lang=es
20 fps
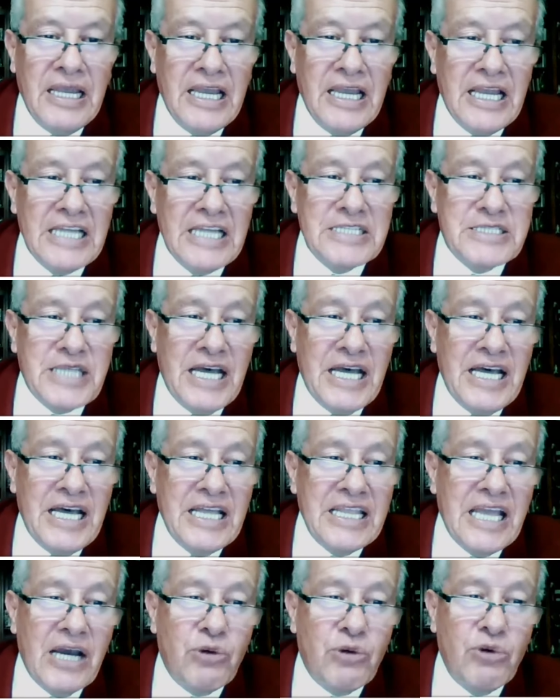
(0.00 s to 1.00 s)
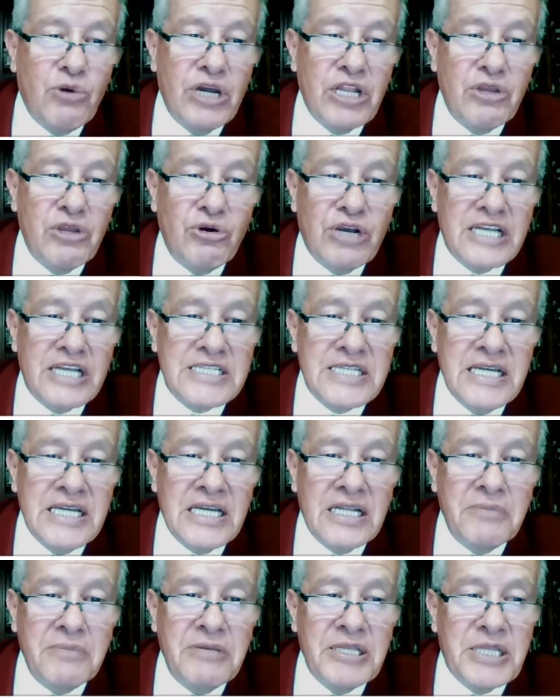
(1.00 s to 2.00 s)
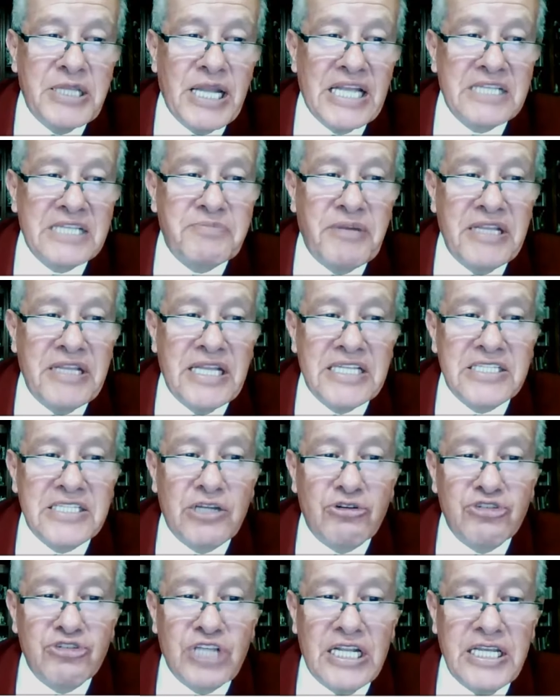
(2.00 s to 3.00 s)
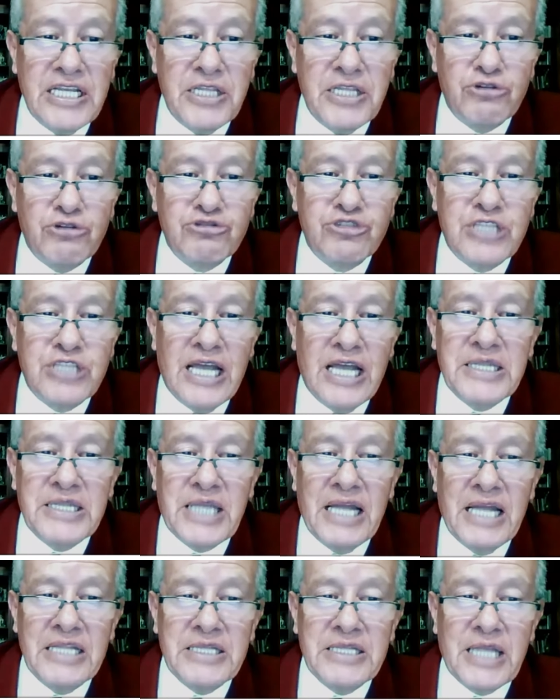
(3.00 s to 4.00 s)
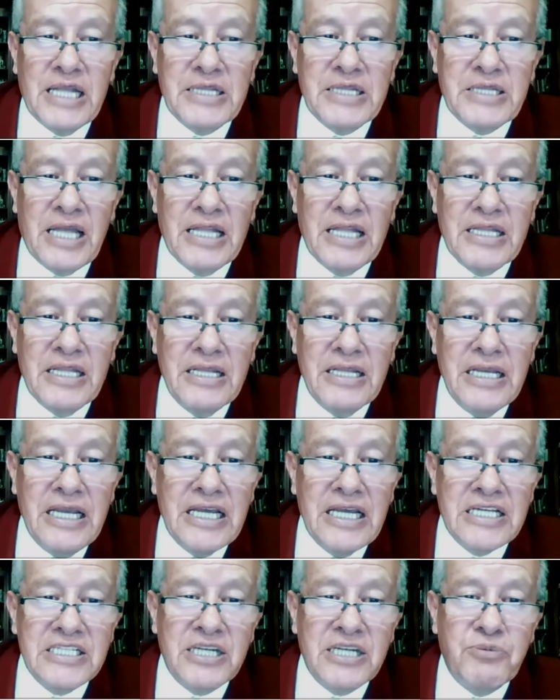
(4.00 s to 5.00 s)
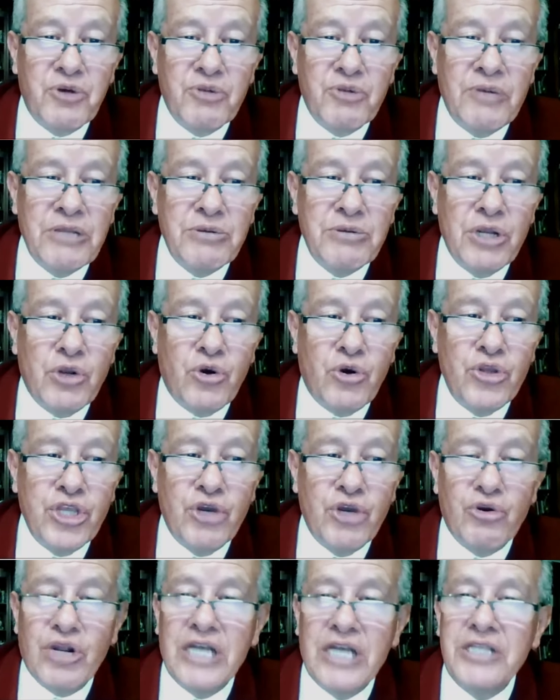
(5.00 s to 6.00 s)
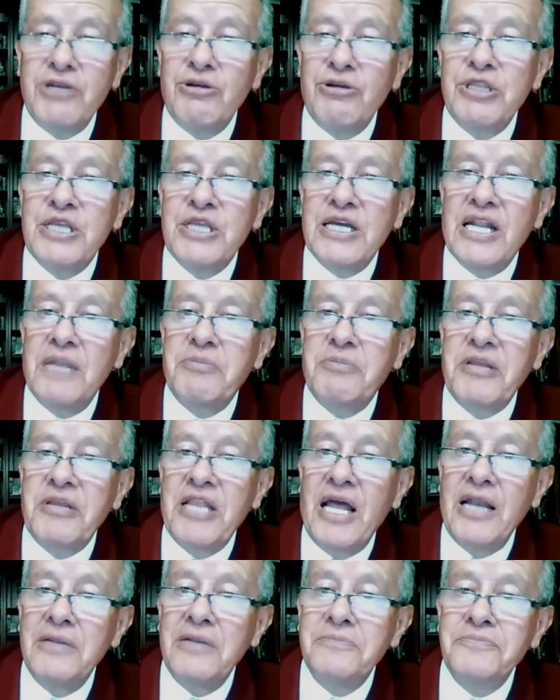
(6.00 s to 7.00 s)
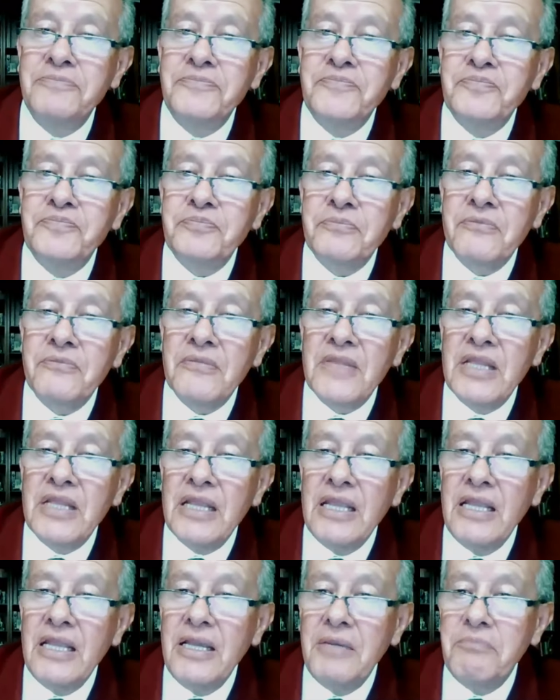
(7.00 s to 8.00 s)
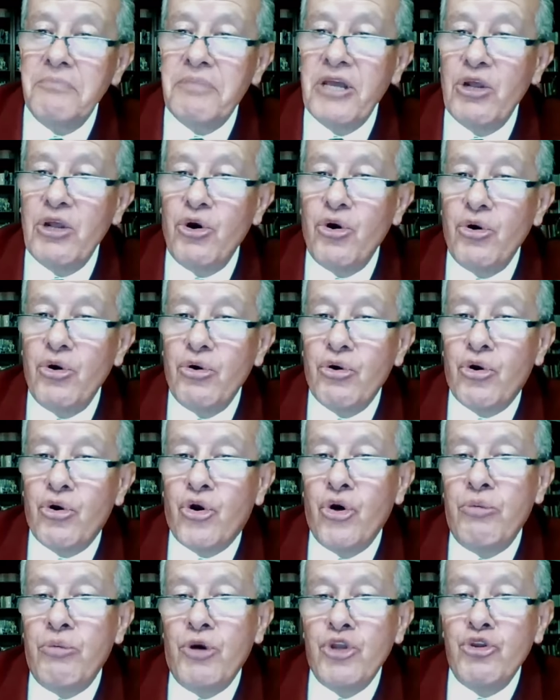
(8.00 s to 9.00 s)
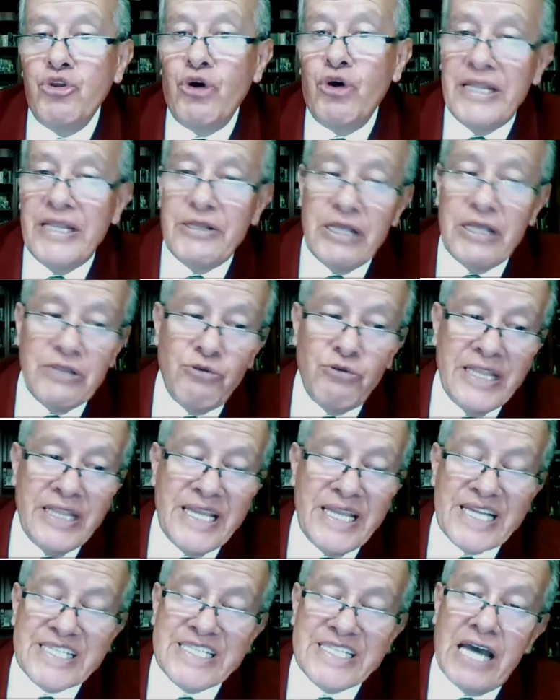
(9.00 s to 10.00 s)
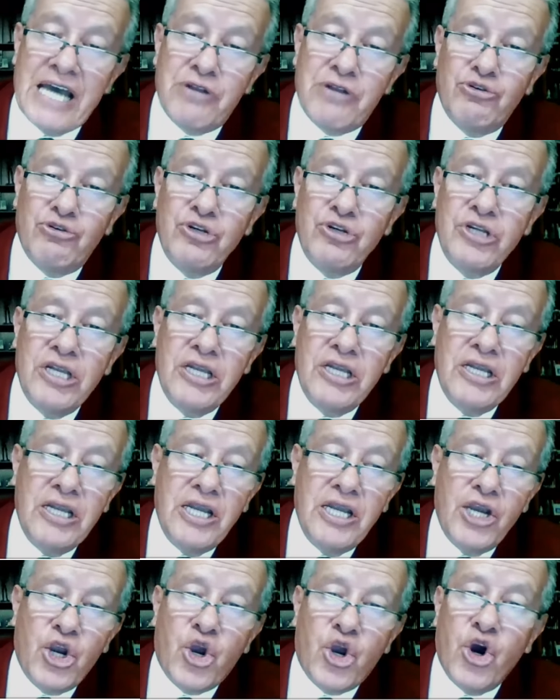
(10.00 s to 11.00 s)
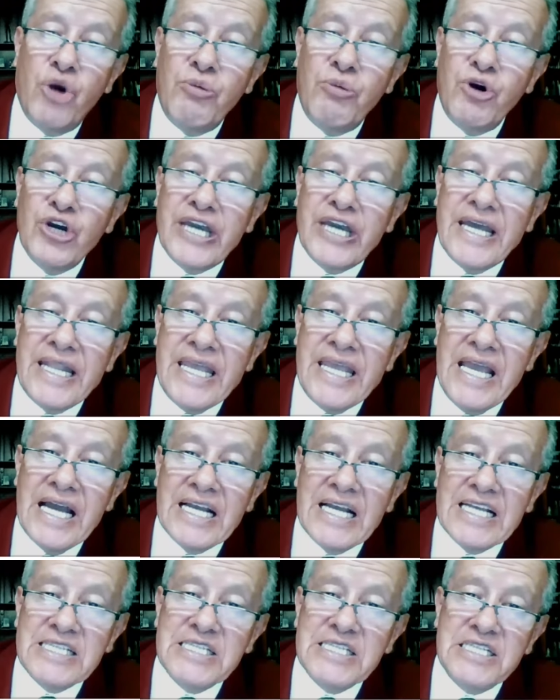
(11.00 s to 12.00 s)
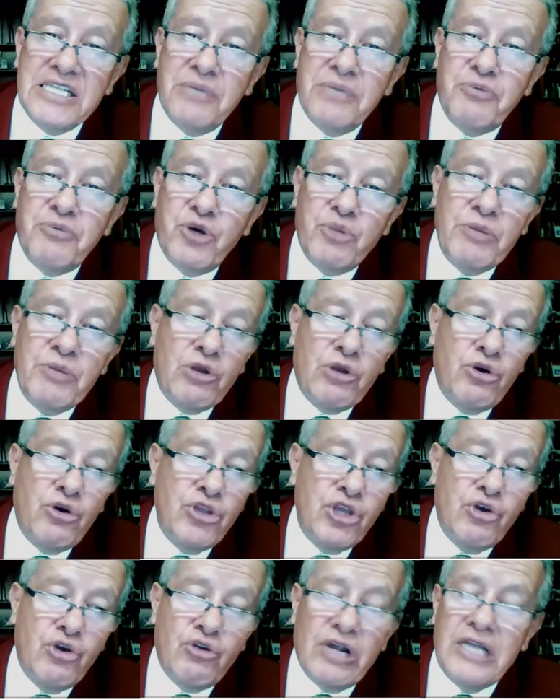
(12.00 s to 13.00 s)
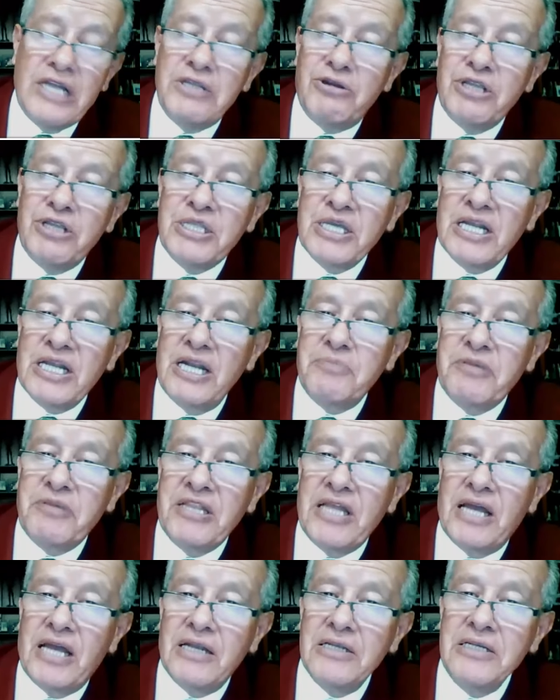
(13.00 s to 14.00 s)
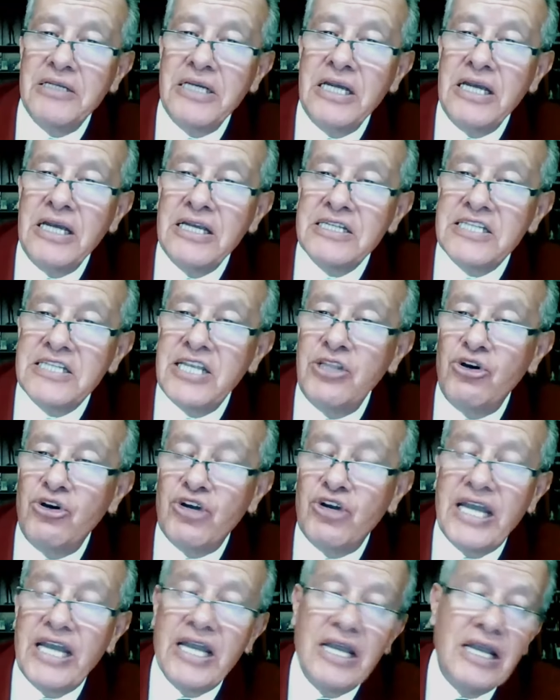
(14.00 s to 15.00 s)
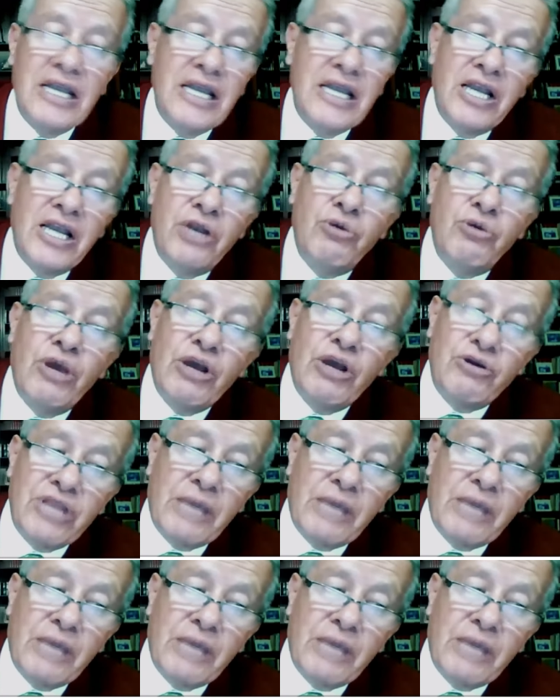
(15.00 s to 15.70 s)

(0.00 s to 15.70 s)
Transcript: Está de acuerdo que se incremente las penas de los delitos tal, tal, tal, tal, reformando el Código Orgánico Integral Penal. Pero como no, no anexaron cómo querían que se reforme el Código Orgánico Integral Penal sino que luego